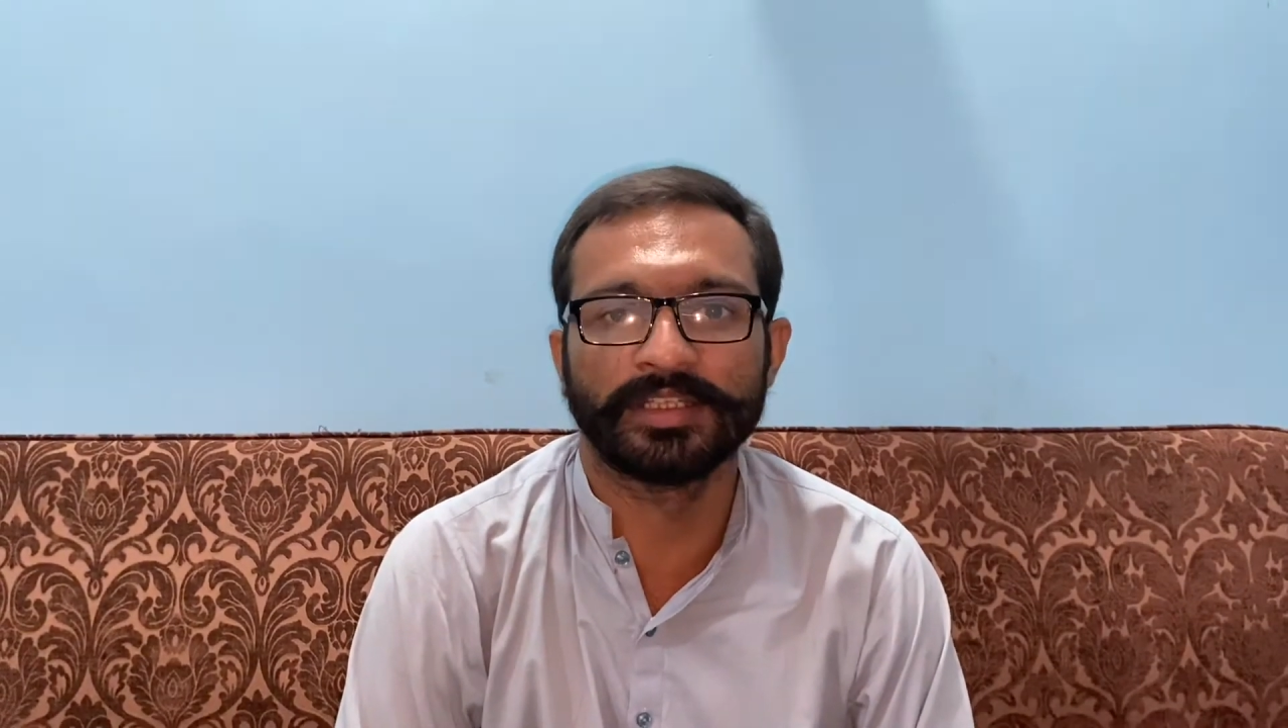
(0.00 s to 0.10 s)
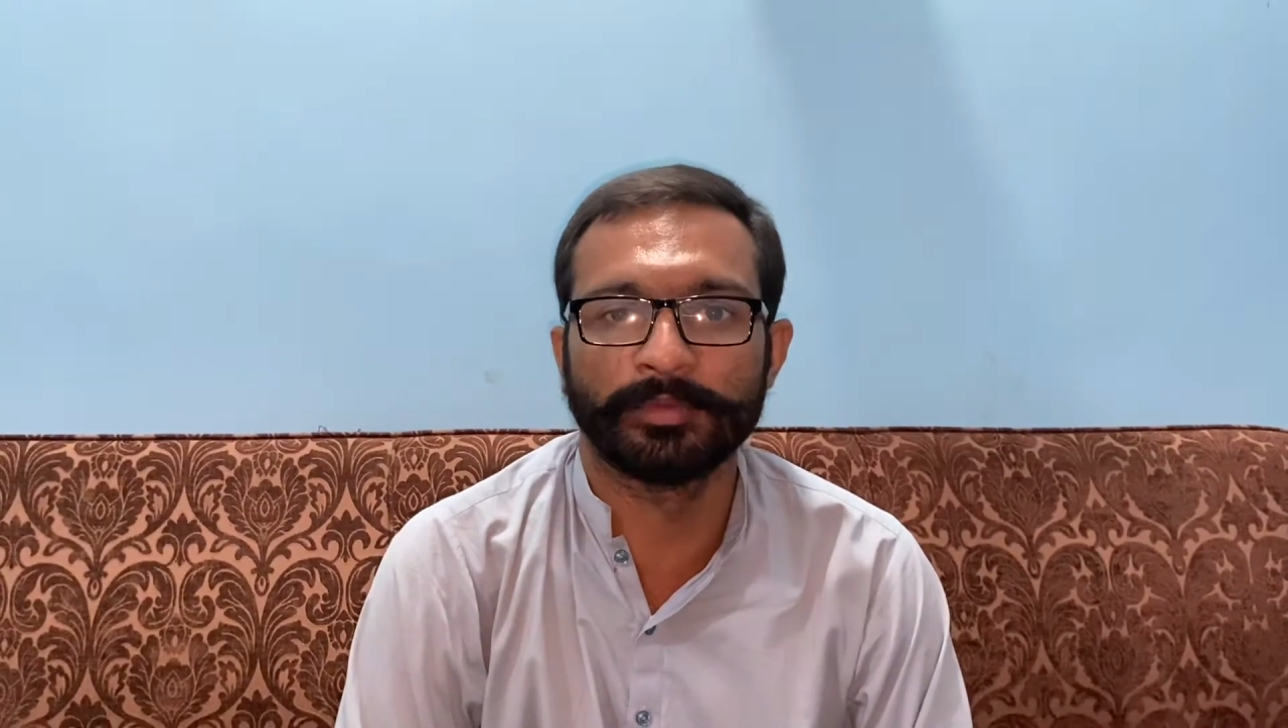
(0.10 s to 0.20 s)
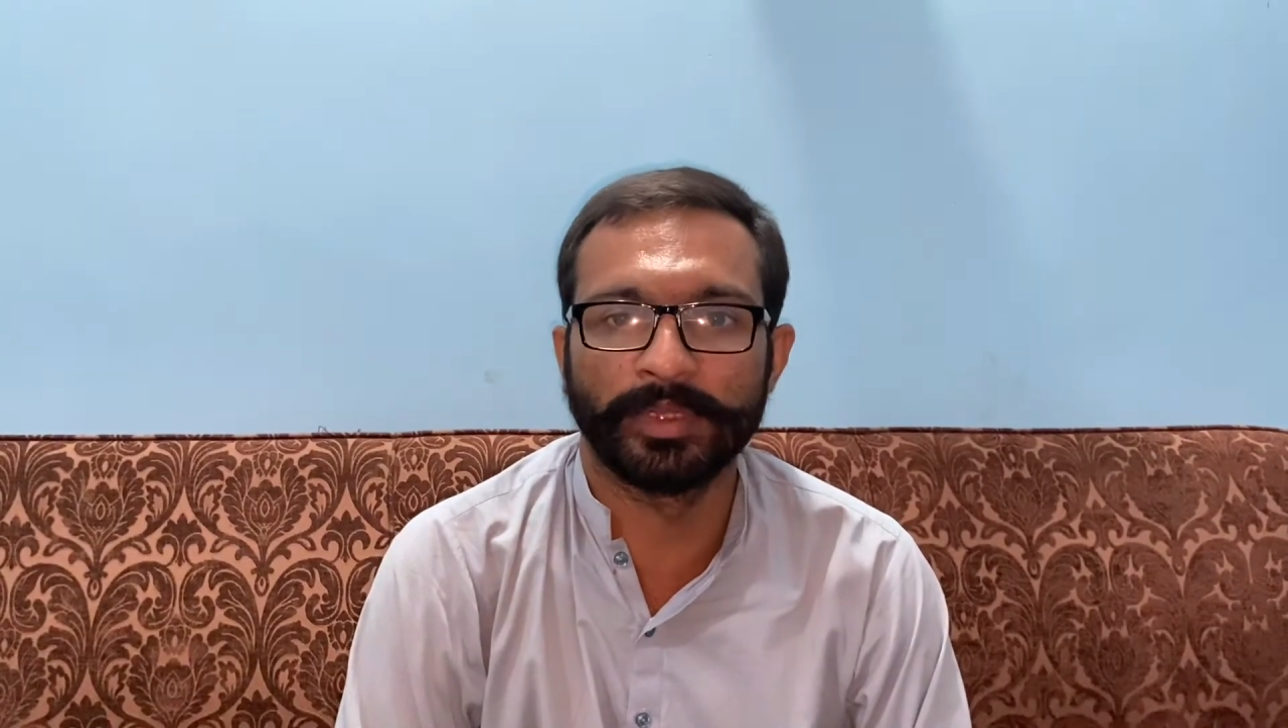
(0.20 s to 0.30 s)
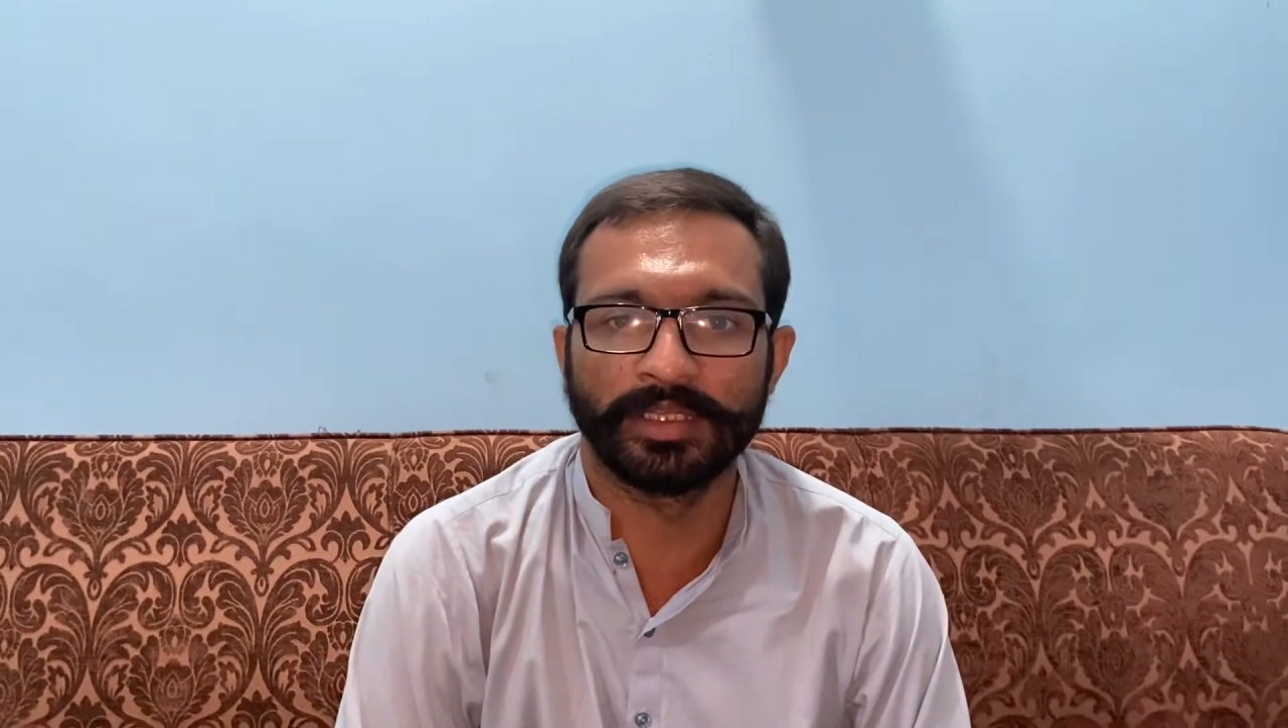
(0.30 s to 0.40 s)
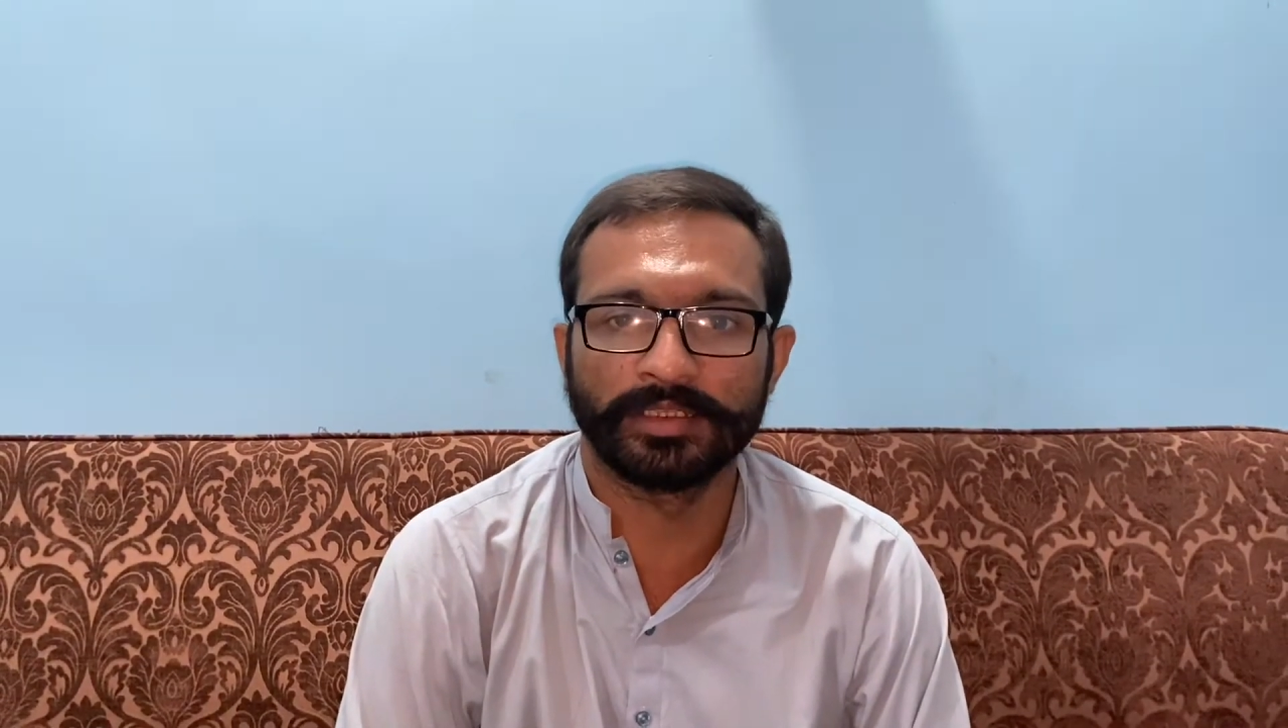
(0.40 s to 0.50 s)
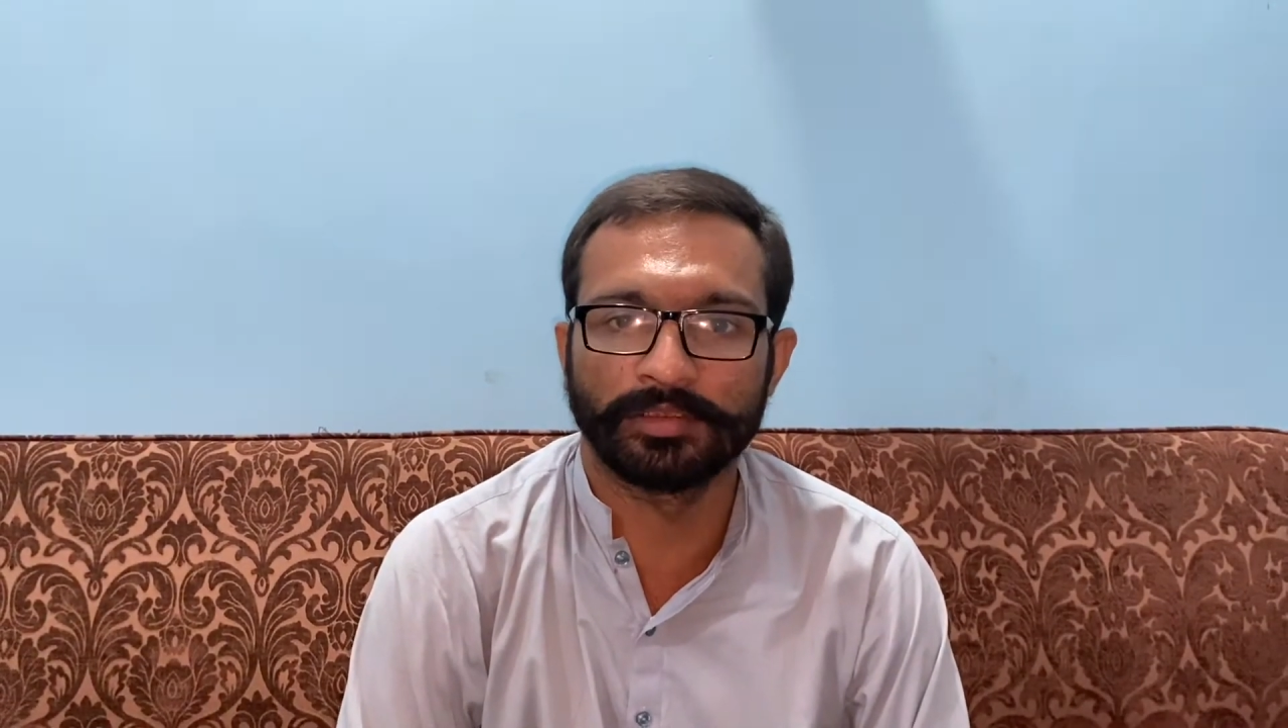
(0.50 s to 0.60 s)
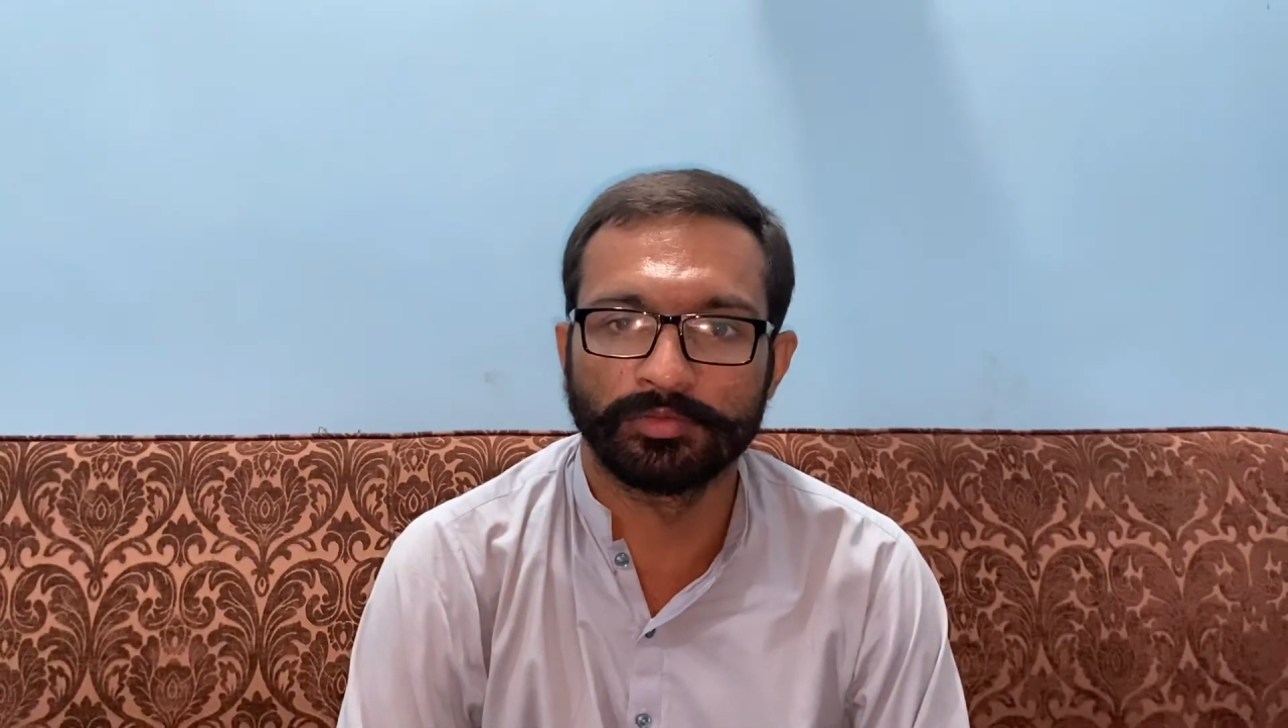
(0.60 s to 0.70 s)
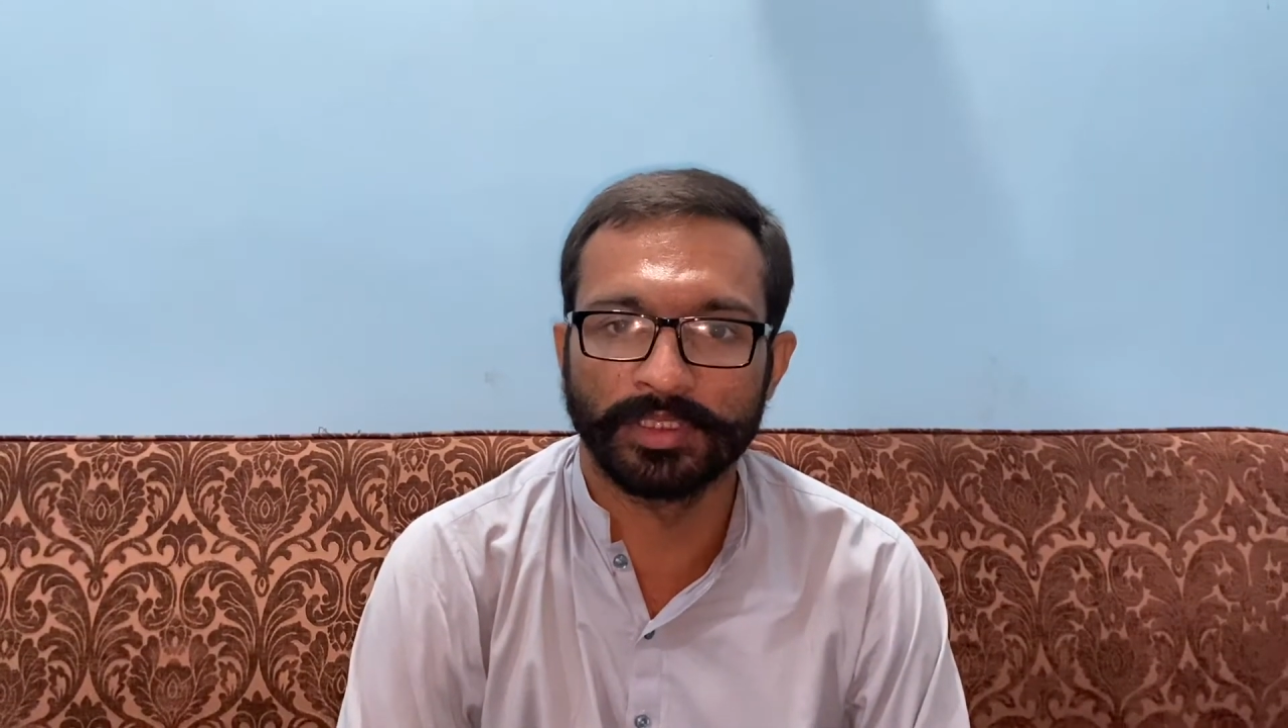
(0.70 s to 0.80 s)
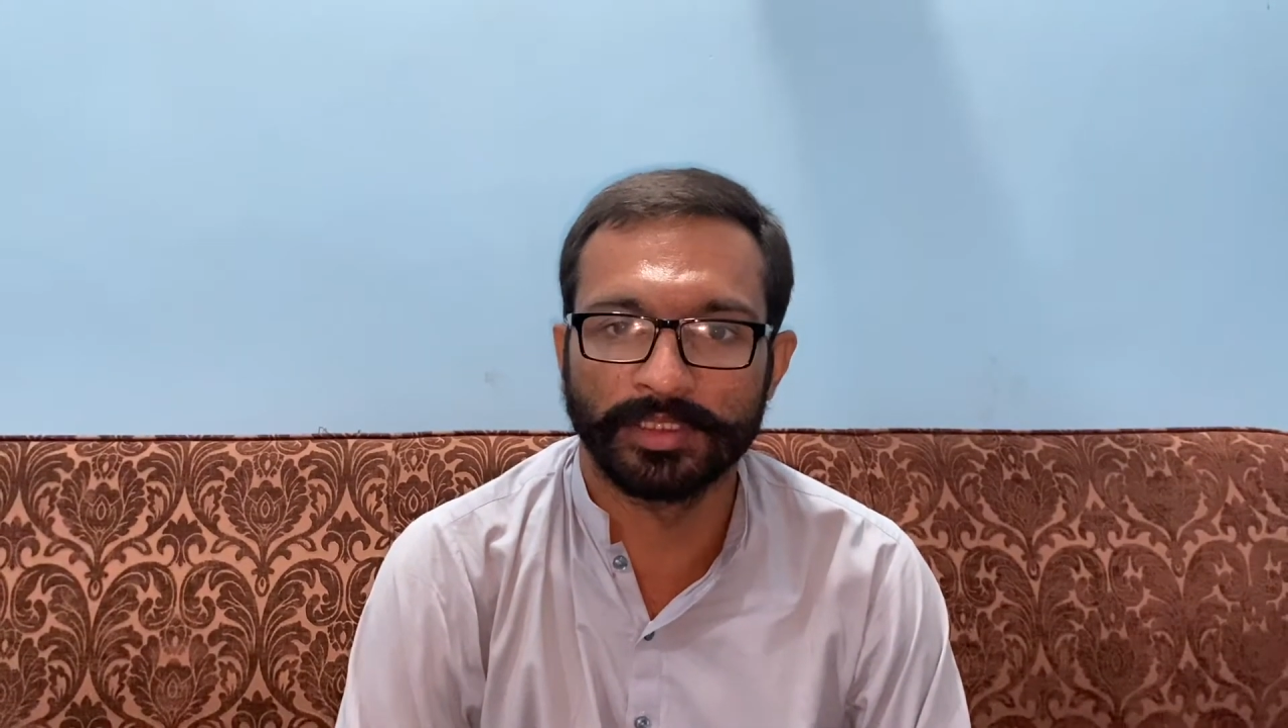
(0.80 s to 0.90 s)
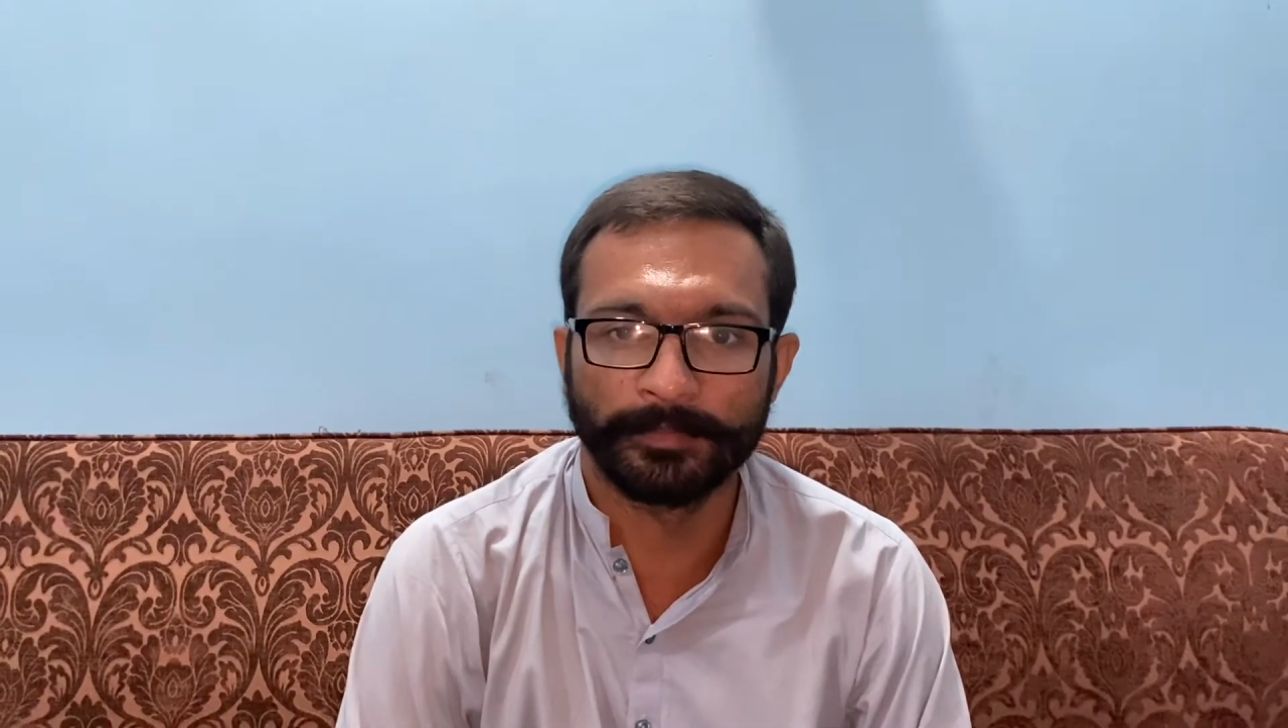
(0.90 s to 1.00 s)
रिकमेंड
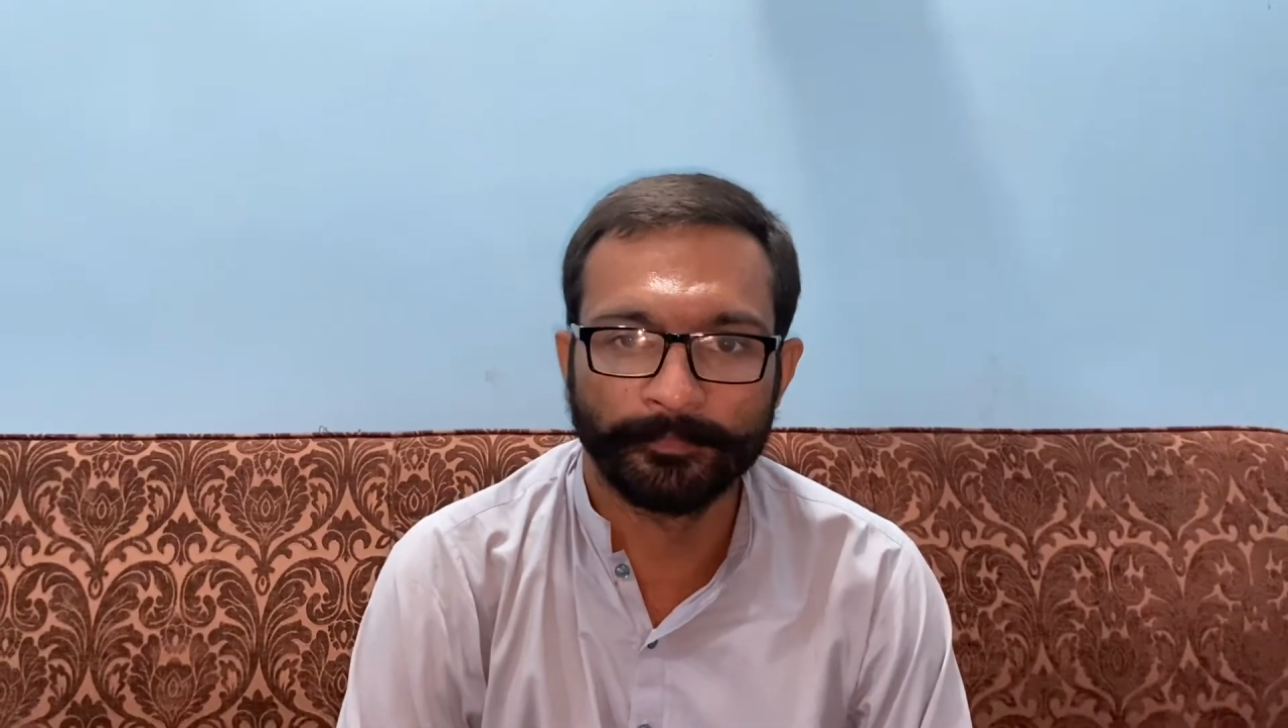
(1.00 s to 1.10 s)
करूँगा